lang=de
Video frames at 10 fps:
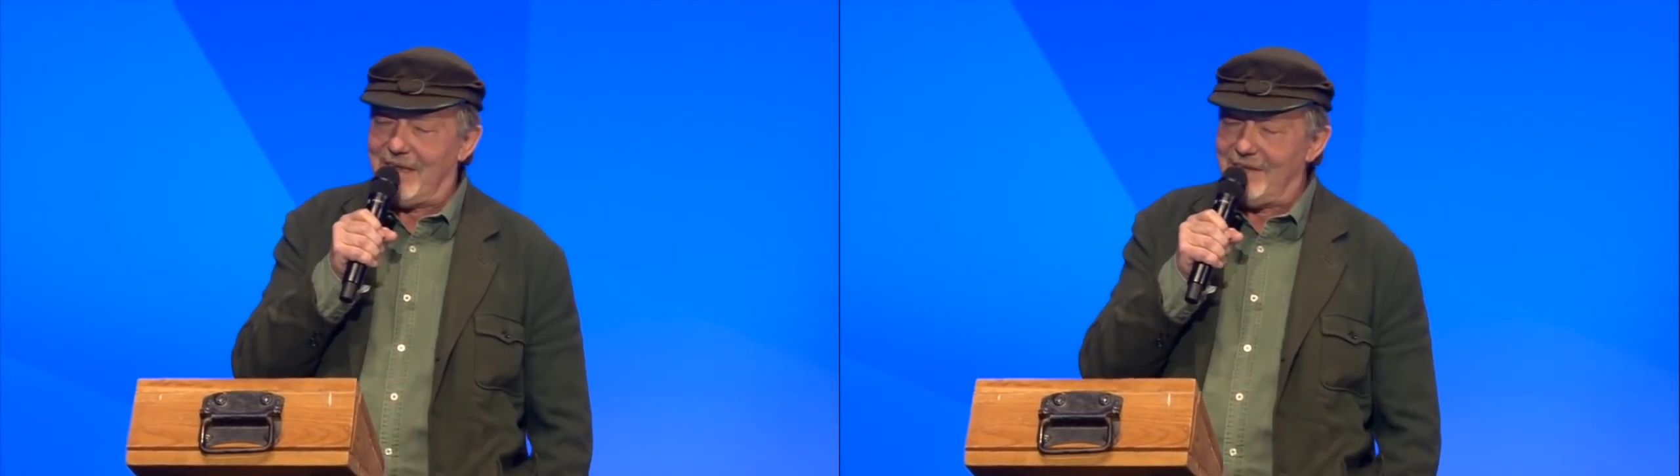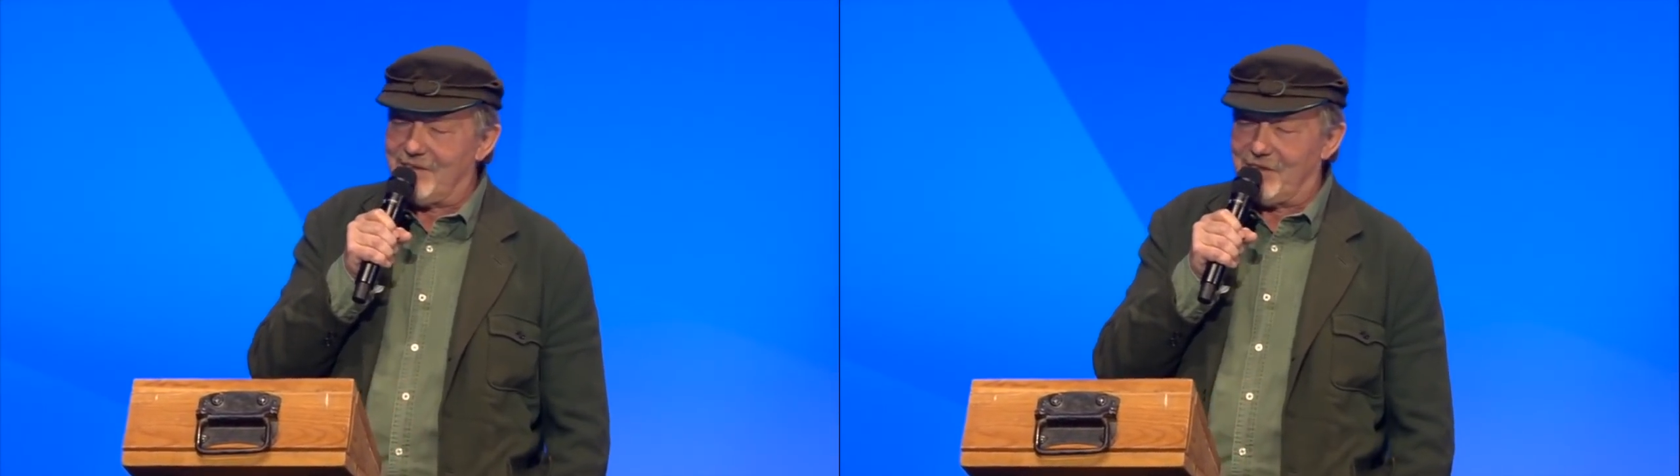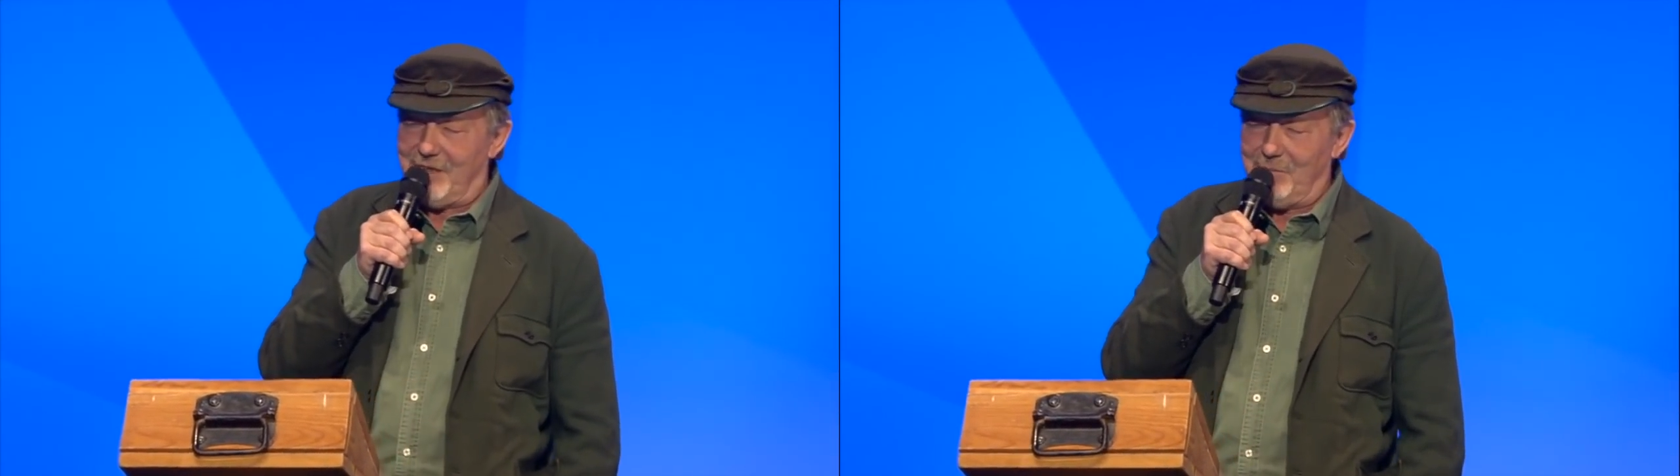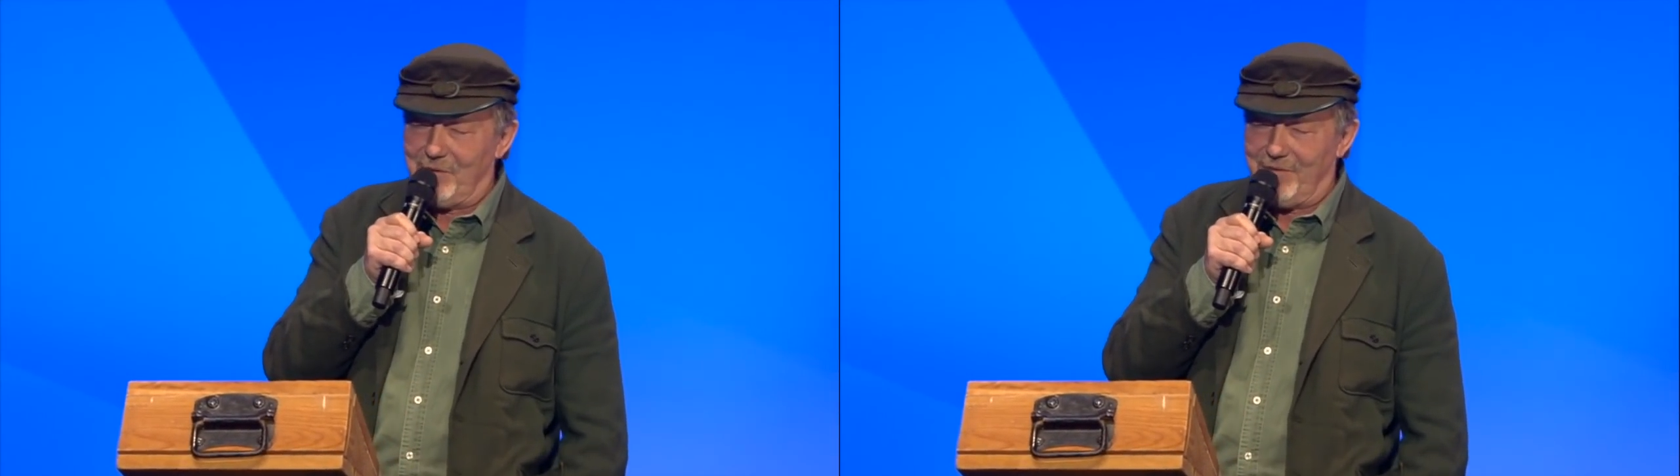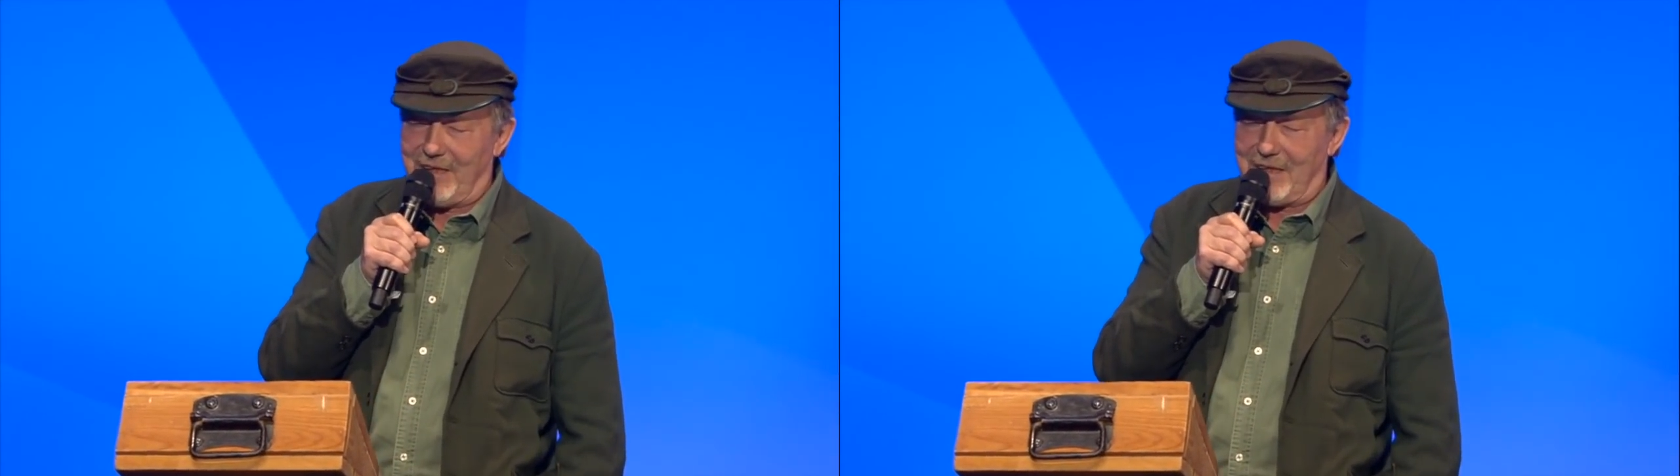ganze
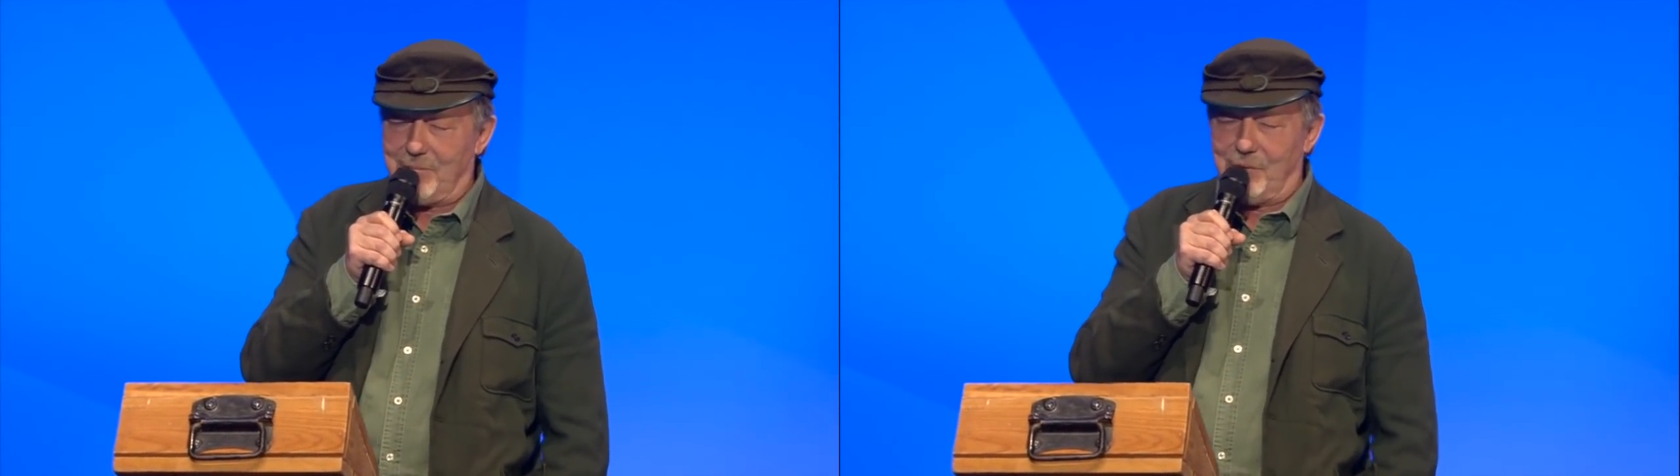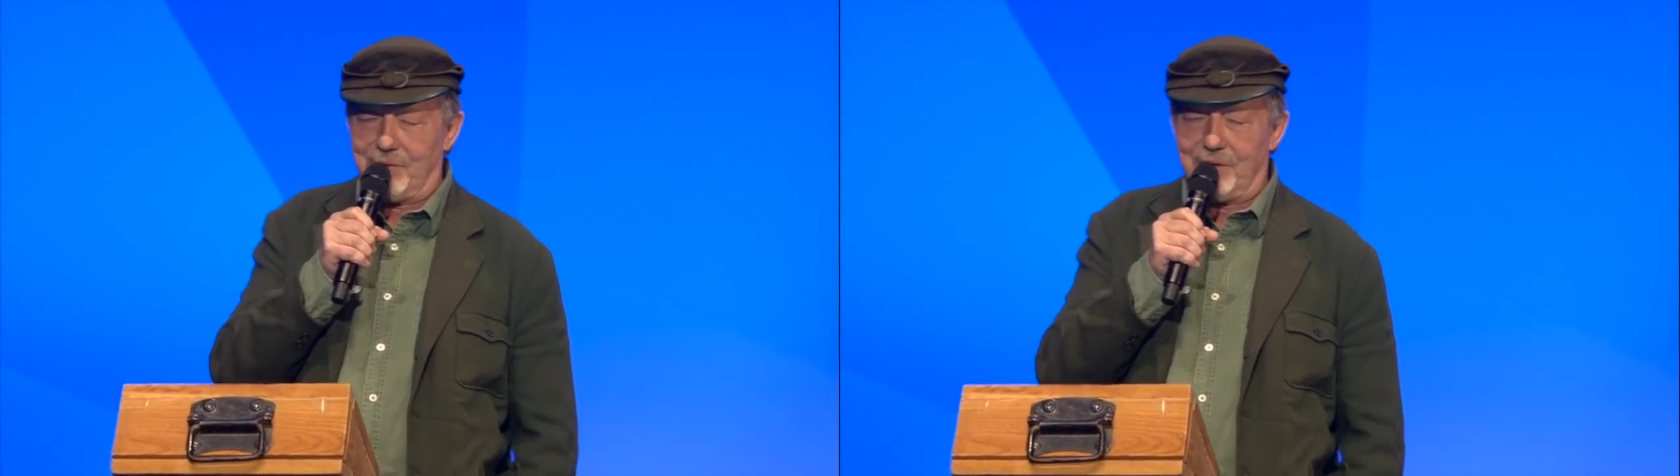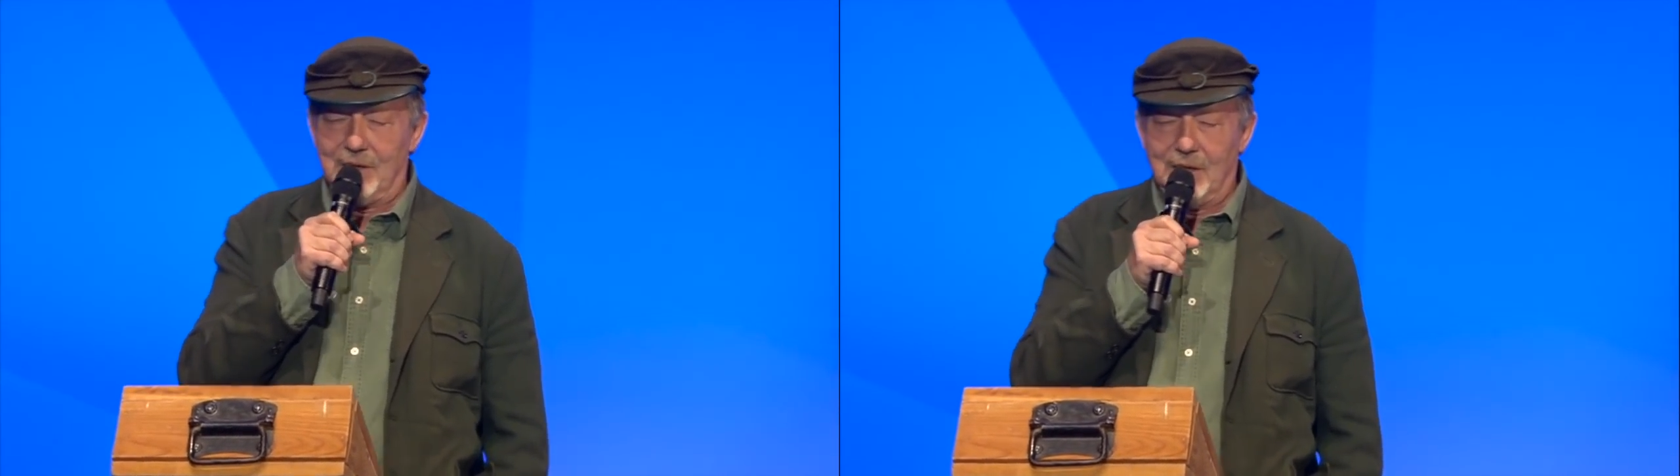Stimmung wäre kaputt.